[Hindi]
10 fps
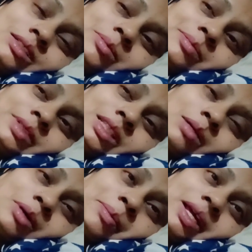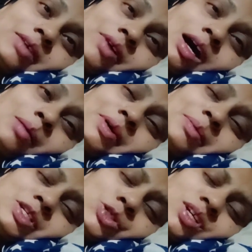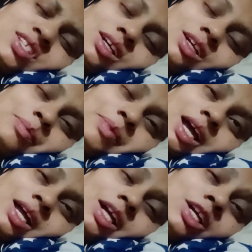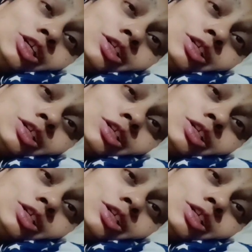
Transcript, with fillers: मतलब हमने वहाँ पर भी छोटा सा क्लिप बनाया है